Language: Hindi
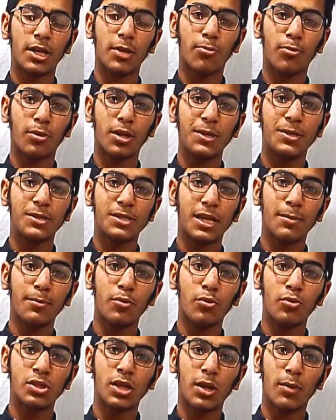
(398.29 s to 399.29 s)
डिस्क्रिप्शन
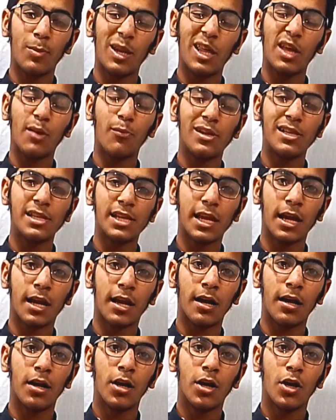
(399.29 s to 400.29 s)
में उसका भी लिंक मिल
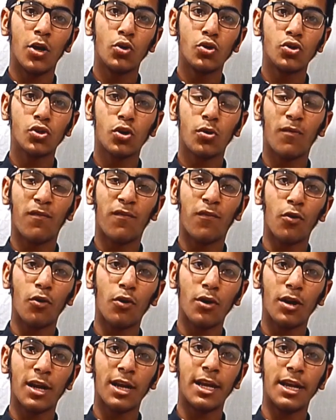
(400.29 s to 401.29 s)
जाएगा उसको
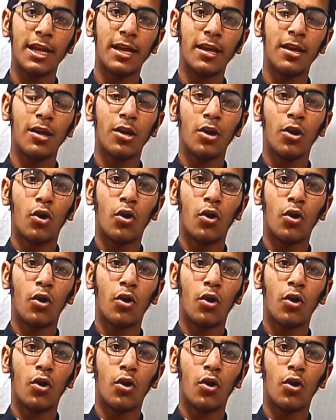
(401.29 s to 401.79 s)
फॉलो कर लें